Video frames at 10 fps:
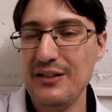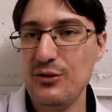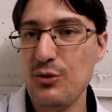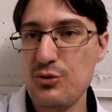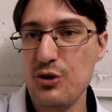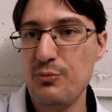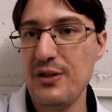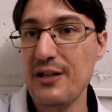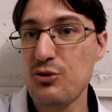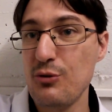YouTube
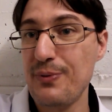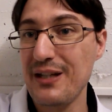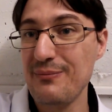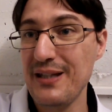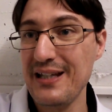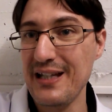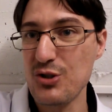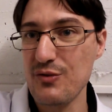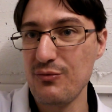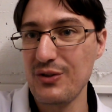l'a supprimé et
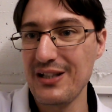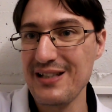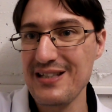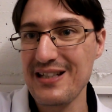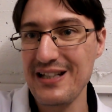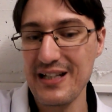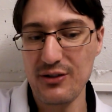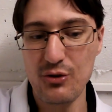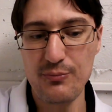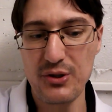je vais vous en indiquer les
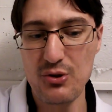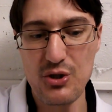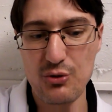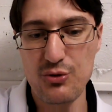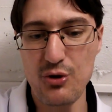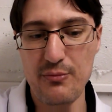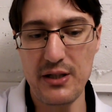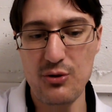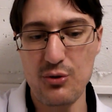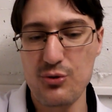raisons puisque j'ai reçu le
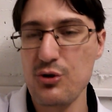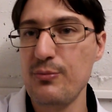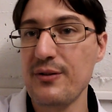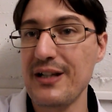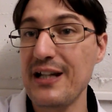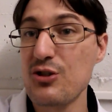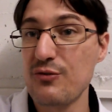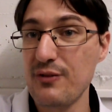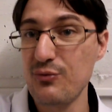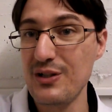mail de YouTube et je
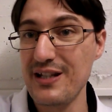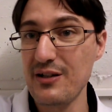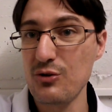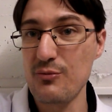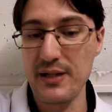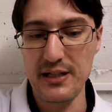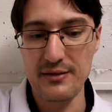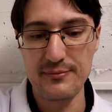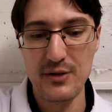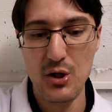vais vous lire le
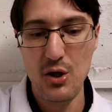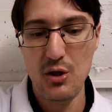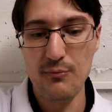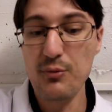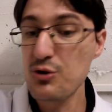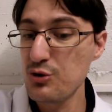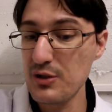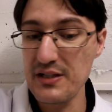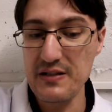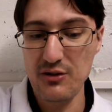mail. Bonjour,
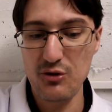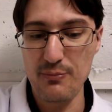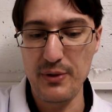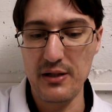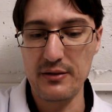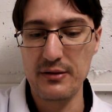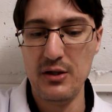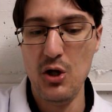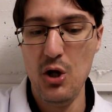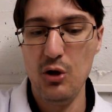la science te parle.
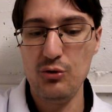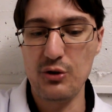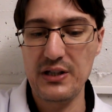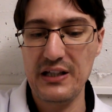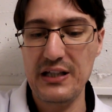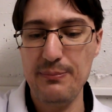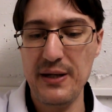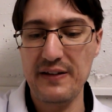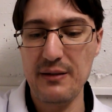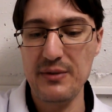Notre équipe a
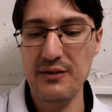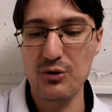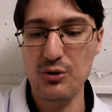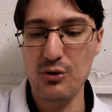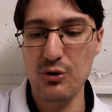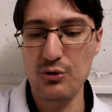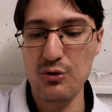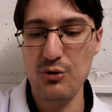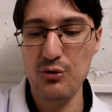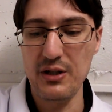examiné votre
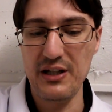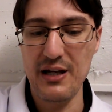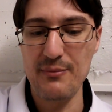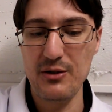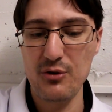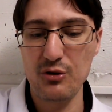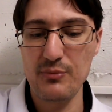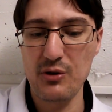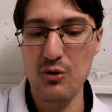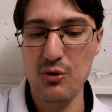contenu et a
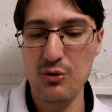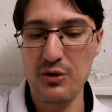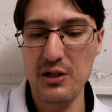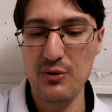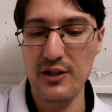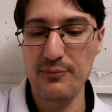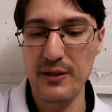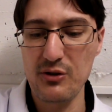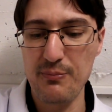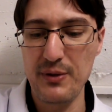malheureusement conclu qu'il ne
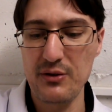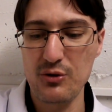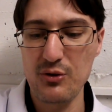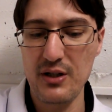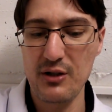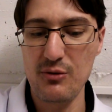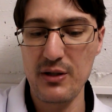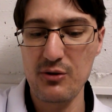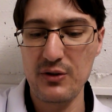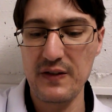respecte pas notre
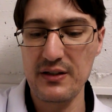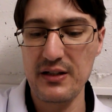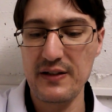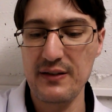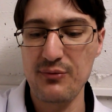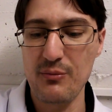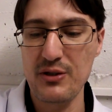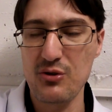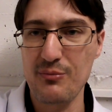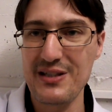règlement concernant les
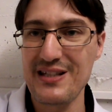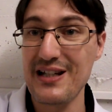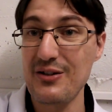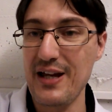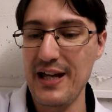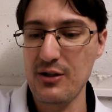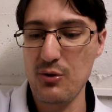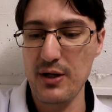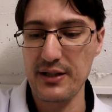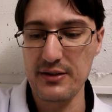informations médicales
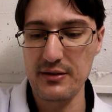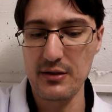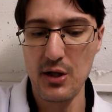incorrectes.